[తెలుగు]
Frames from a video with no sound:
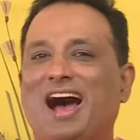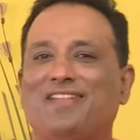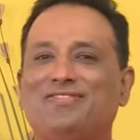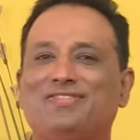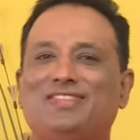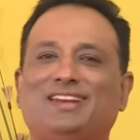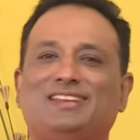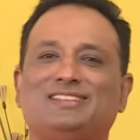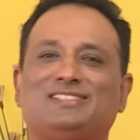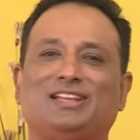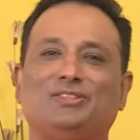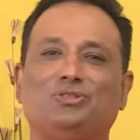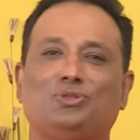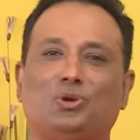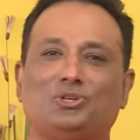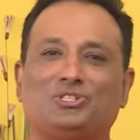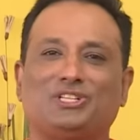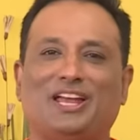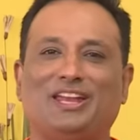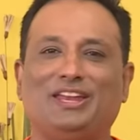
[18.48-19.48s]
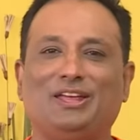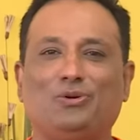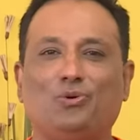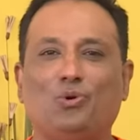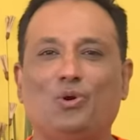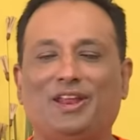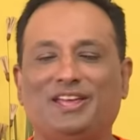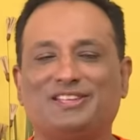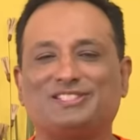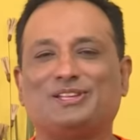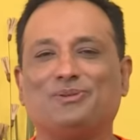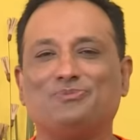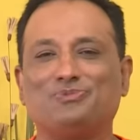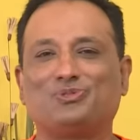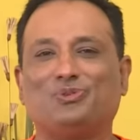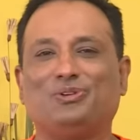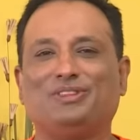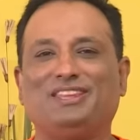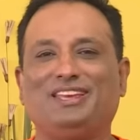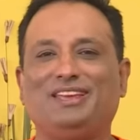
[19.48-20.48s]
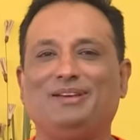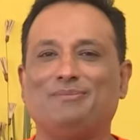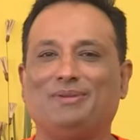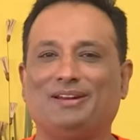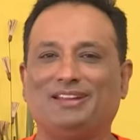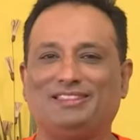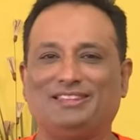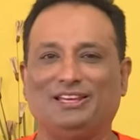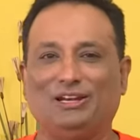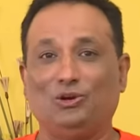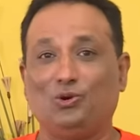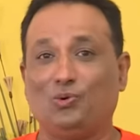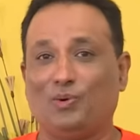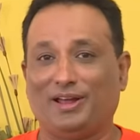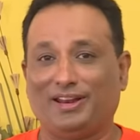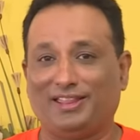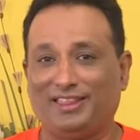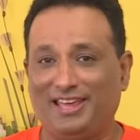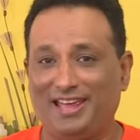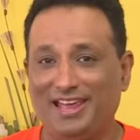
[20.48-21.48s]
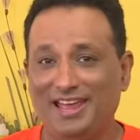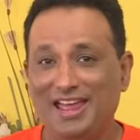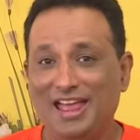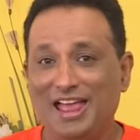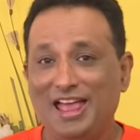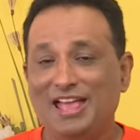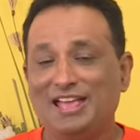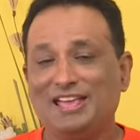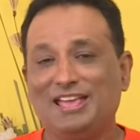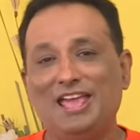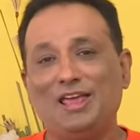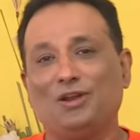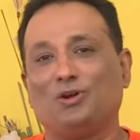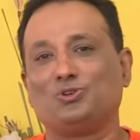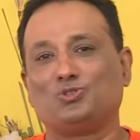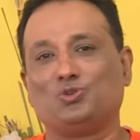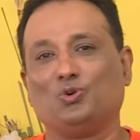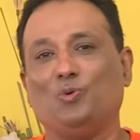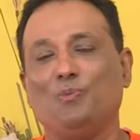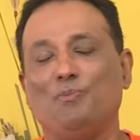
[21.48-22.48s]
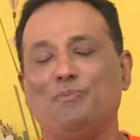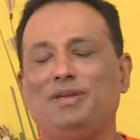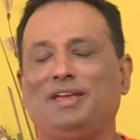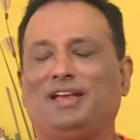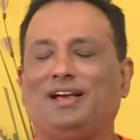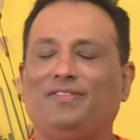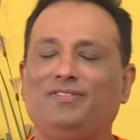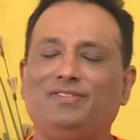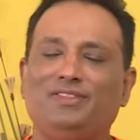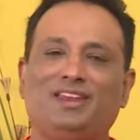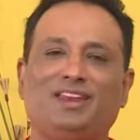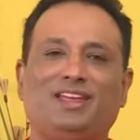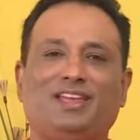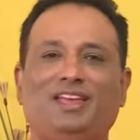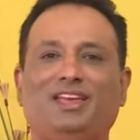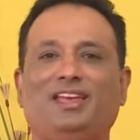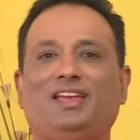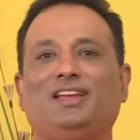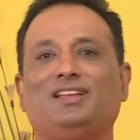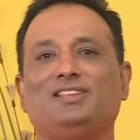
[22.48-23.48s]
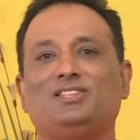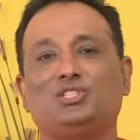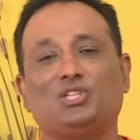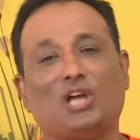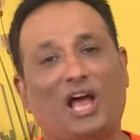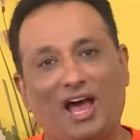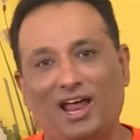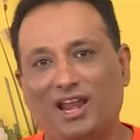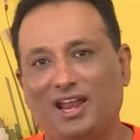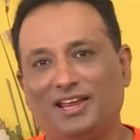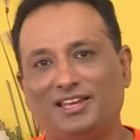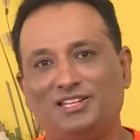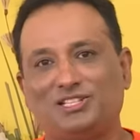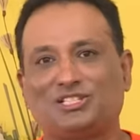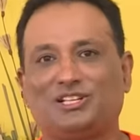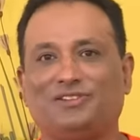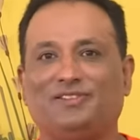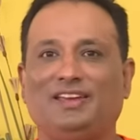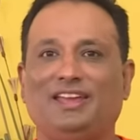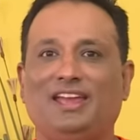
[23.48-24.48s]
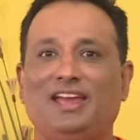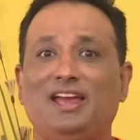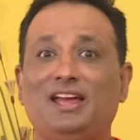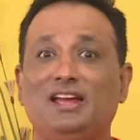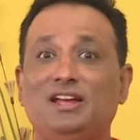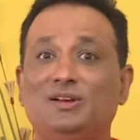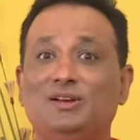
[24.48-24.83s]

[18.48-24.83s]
అందరి సంతోషాన్ని కోరే సంస్కృతి మన తెలుగువారిది ఈరోజు మీకు అందరికీ చాలా ఇష్టమయ్యే